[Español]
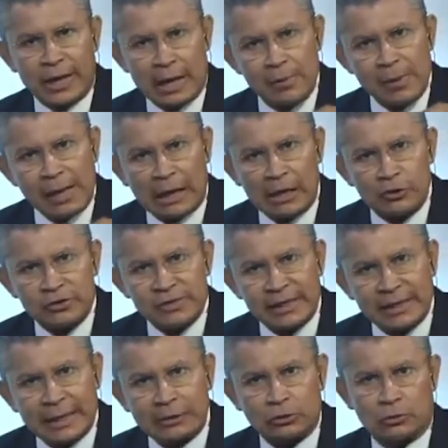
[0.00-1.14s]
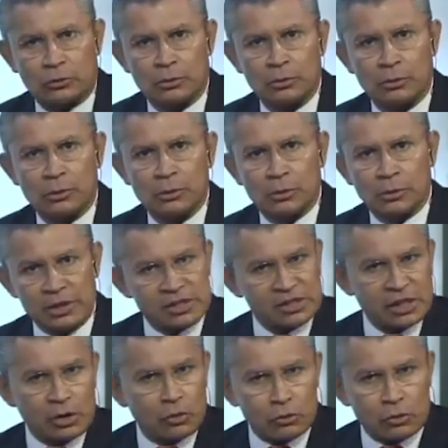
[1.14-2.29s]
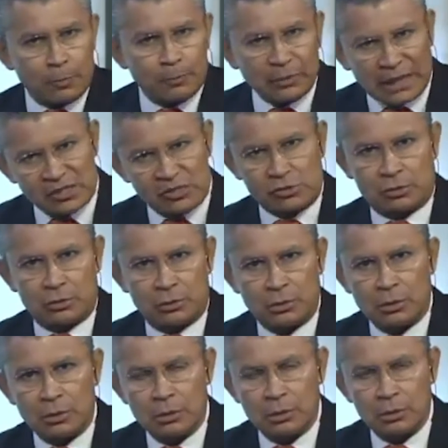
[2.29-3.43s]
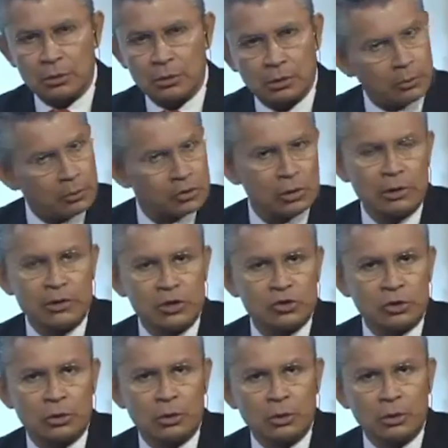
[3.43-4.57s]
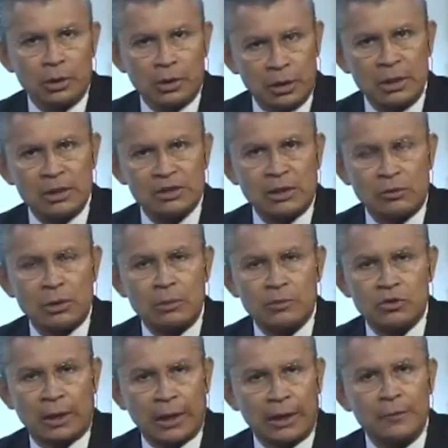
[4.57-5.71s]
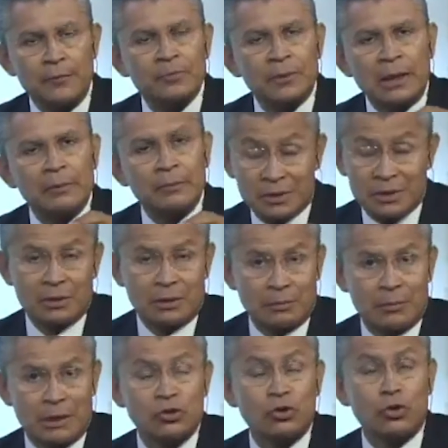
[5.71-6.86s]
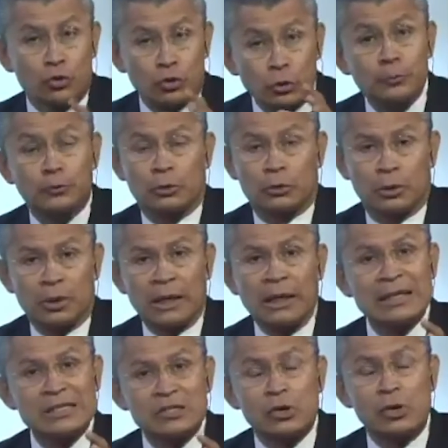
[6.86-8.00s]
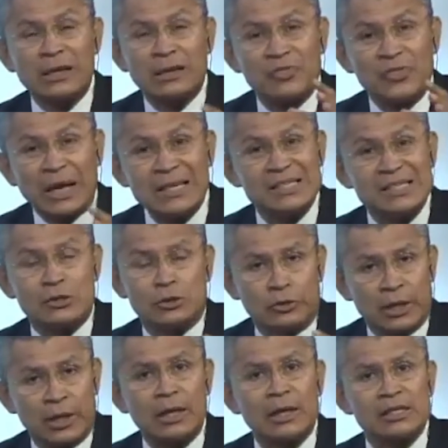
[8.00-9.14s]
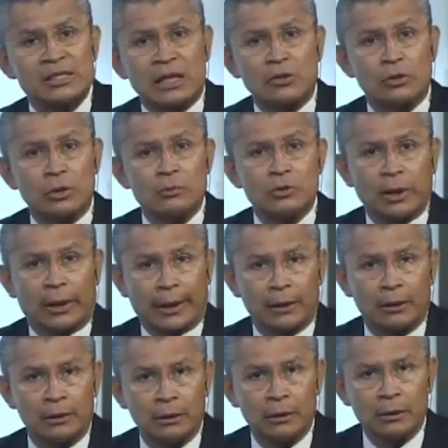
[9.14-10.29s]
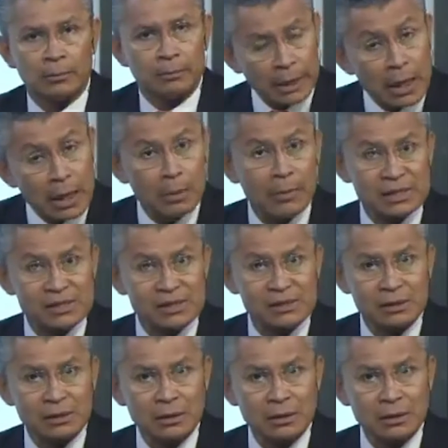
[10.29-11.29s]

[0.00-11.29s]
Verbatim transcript: Alvarado Cerrato, este corruptazo como se lo he dicho, en el estado de Michoacán, eh, más corrupto en la historia de tránsito del estado de Michoacán. Ve nada más.